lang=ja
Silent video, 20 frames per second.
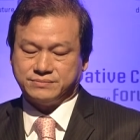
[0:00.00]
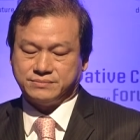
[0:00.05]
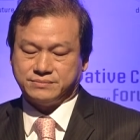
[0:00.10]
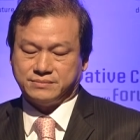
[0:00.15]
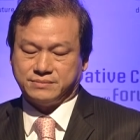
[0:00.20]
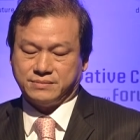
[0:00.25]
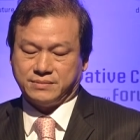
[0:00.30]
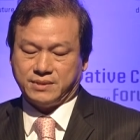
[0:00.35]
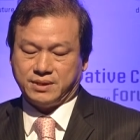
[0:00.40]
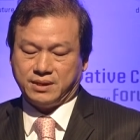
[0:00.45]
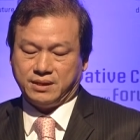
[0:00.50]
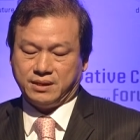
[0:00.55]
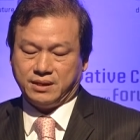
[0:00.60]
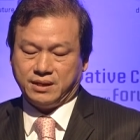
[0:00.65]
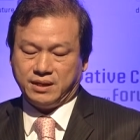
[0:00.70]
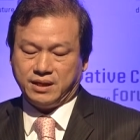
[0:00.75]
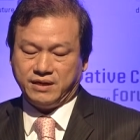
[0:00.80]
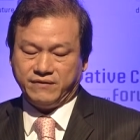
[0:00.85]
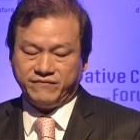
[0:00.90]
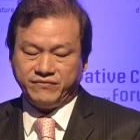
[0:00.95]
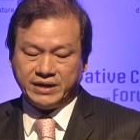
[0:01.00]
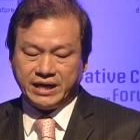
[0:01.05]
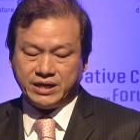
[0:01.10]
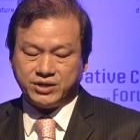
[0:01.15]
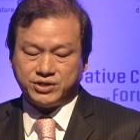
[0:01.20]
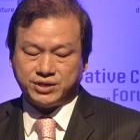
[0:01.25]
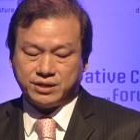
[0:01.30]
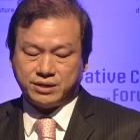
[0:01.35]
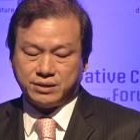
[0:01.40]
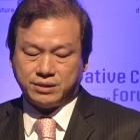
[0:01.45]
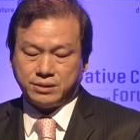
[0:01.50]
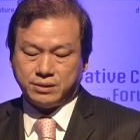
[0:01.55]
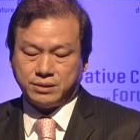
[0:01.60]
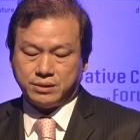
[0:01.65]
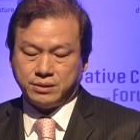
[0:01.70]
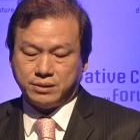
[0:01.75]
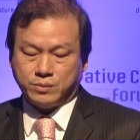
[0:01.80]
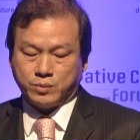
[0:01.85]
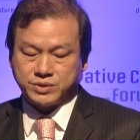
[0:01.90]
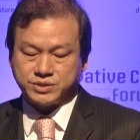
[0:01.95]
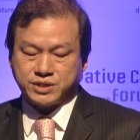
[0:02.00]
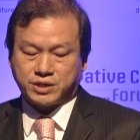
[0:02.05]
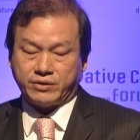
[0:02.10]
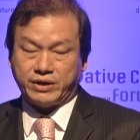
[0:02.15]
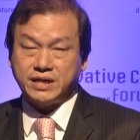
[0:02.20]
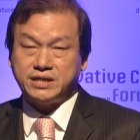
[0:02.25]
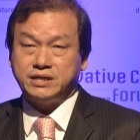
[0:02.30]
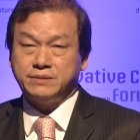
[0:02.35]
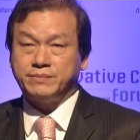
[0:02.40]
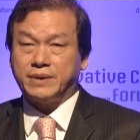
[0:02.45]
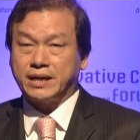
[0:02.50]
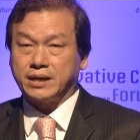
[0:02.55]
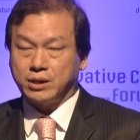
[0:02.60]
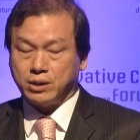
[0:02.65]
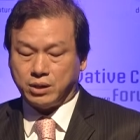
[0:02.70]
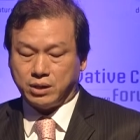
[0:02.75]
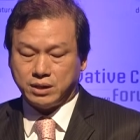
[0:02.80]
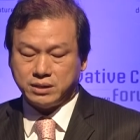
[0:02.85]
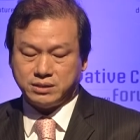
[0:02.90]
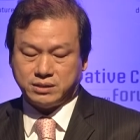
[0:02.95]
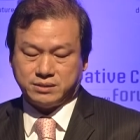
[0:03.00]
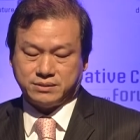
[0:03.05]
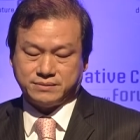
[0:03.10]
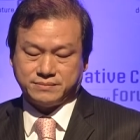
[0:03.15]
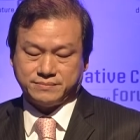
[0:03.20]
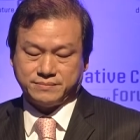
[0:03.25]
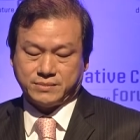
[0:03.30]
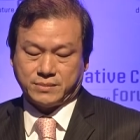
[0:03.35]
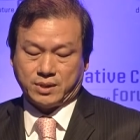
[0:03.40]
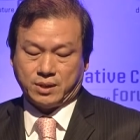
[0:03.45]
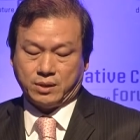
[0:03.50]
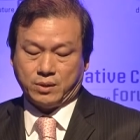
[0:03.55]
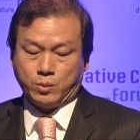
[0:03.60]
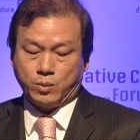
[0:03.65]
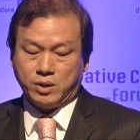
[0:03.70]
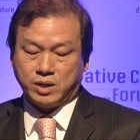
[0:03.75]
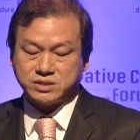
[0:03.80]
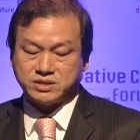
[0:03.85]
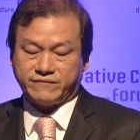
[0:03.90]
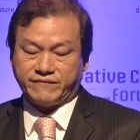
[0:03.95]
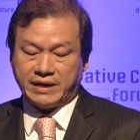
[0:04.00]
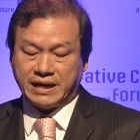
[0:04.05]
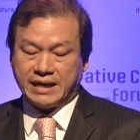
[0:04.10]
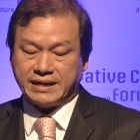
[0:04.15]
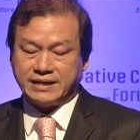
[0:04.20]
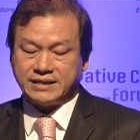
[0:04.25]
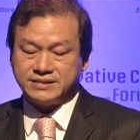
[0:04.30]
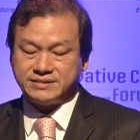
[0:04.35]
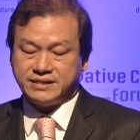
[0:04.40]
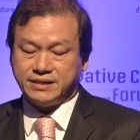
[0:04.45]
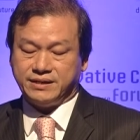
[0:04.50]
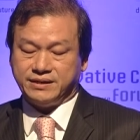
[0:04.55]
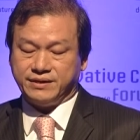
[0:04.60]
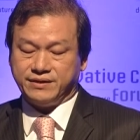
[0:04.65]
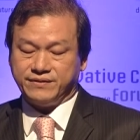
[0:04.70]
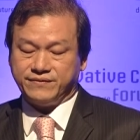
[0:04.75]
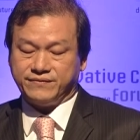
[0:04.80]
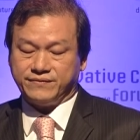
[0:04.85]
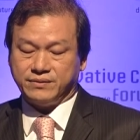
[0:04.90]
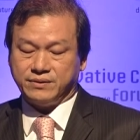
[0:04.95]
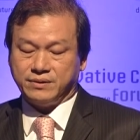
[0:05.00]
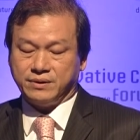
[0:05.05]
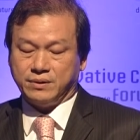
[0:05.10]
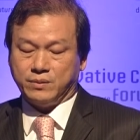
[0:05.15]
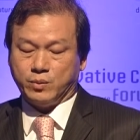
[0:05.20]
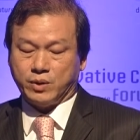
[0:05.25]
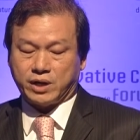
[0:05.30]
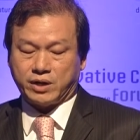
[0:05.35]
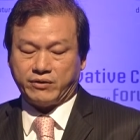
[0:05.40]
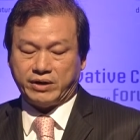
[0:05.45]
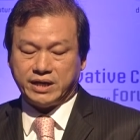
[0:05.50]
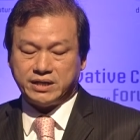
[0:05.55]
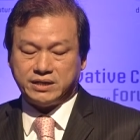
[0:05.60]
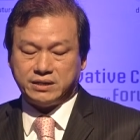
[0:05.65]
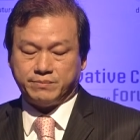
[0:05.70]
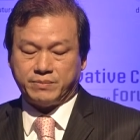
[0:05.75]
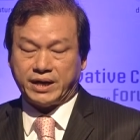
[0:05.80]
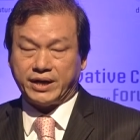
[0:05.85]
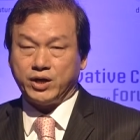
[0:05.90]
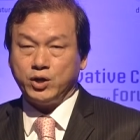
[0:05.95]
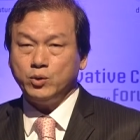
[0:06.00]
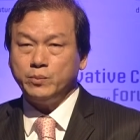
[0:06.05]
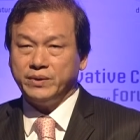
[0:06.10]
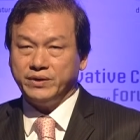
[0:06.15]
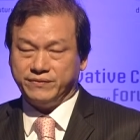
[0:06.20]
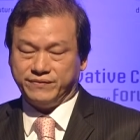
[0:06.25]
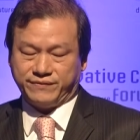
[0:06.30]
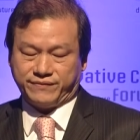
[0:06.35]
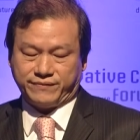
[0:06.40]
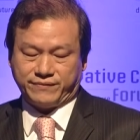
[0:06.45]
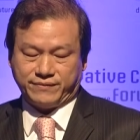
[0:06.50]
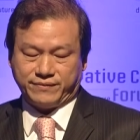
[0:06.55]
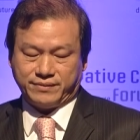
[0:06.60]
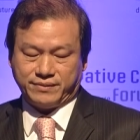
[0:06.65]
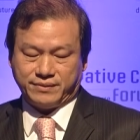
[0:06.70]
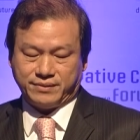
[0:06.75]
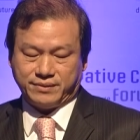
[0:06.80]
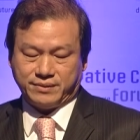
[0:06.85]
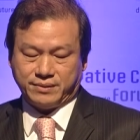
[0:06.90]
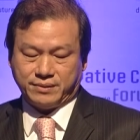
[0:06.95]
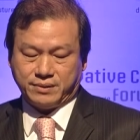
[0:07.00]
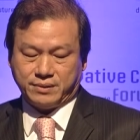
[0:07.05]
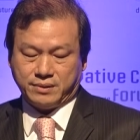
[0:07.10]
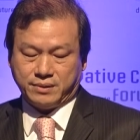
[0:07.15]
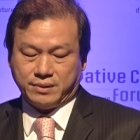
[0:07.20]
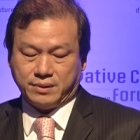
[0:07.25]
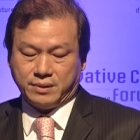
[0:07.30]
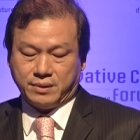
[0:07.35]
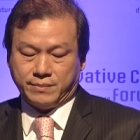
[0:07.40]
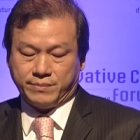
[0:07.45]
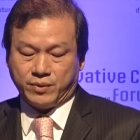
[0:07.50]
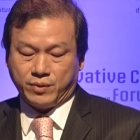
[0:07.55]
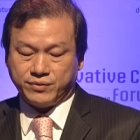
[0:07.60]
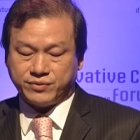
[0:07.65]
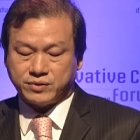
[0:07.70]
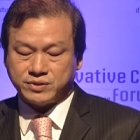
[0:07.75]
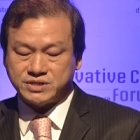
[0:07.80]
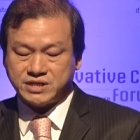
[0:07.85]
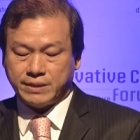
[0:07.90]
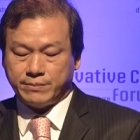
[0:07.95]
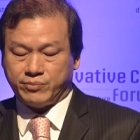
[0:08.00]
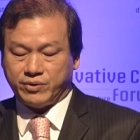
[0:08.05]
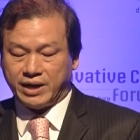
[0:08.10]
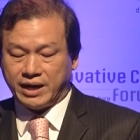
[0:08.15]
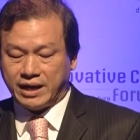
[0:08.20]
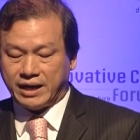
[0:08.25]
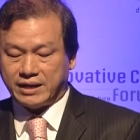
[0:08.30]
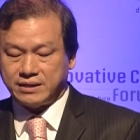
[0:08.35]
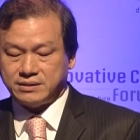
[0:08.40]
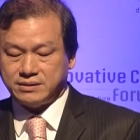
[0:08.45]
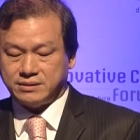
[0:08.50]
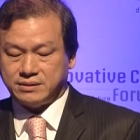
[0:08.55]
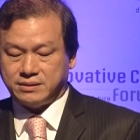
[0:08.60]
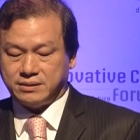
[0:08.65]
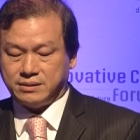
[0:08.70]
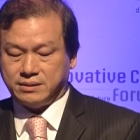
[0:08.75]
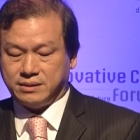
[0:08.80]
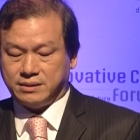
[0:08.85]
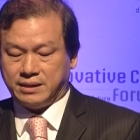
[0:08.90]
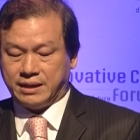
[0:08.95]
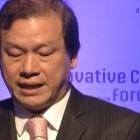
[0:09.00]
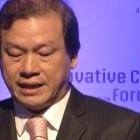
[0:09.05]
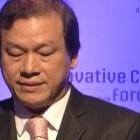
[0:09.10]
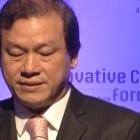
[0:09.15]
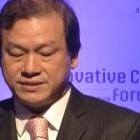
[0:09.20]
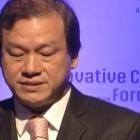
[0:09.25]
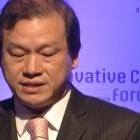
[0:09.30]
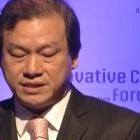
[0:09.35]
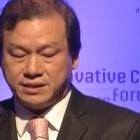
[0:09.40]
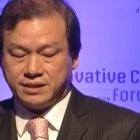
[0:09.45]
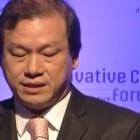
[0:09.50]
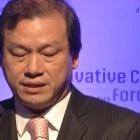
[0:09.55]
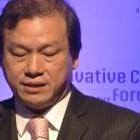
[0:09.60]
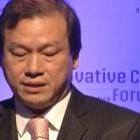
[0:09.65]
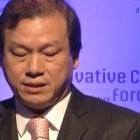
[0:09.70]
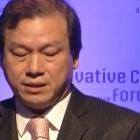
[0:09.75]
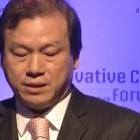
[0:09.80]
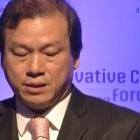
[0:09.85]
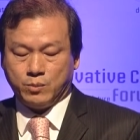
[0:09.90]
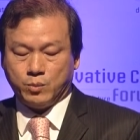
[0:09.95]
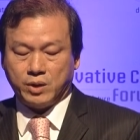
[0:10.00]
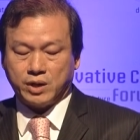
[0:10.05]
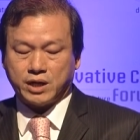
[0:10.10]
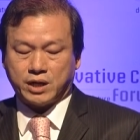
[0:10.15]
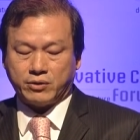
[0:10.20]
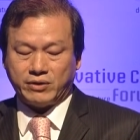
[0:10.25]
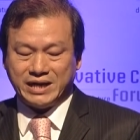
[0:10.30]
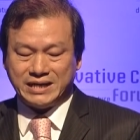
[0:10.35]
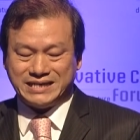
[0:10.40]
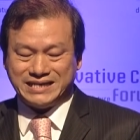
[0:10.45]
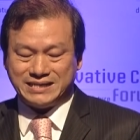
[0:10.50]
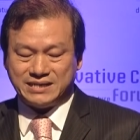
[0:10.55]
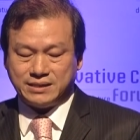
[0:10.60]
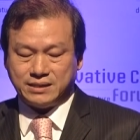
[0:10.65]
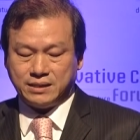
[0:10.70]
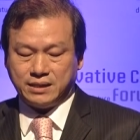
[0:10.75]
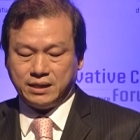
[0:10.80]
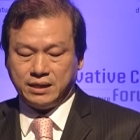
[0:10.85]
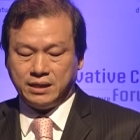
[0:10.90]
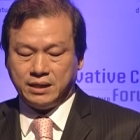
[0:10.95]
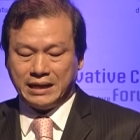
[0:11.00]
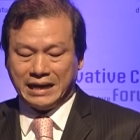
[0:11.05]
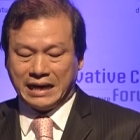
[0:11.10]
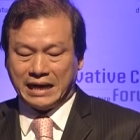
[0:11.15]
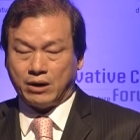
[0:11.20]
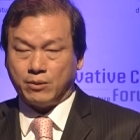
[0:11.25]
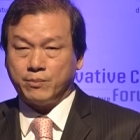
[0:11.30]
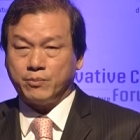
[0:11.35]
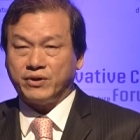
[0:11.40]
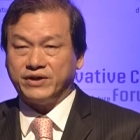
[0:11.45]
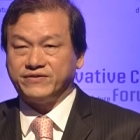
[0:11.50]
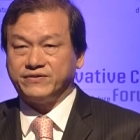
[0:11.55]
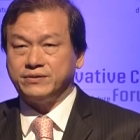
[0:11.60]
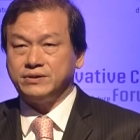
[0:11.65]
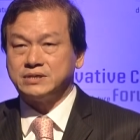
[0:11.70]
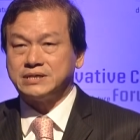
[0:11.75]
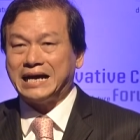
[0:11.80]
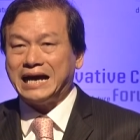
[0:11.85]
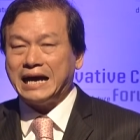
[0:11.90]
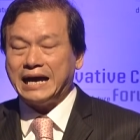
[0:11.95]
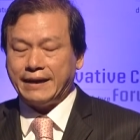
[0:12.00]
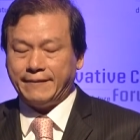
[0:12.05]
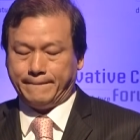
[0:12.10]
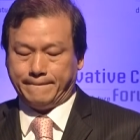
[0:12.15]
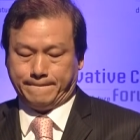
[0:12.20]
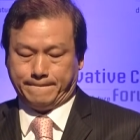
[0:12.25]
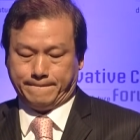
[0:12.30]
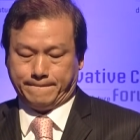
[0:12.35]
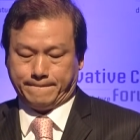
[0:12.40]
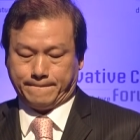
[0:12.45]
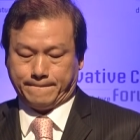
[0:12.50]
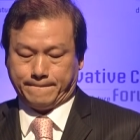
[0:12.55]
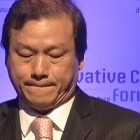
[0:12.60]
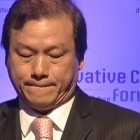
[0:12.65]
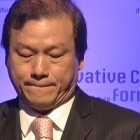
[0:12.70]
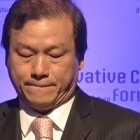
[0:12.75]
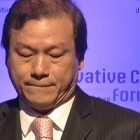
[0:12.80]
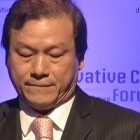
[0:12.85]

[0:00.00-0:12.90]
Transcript: で、えー、国際的なその文化派のまさに、えー、中心となっていたのであります、えー、森氏の言葉を引用しますと人々が現代美術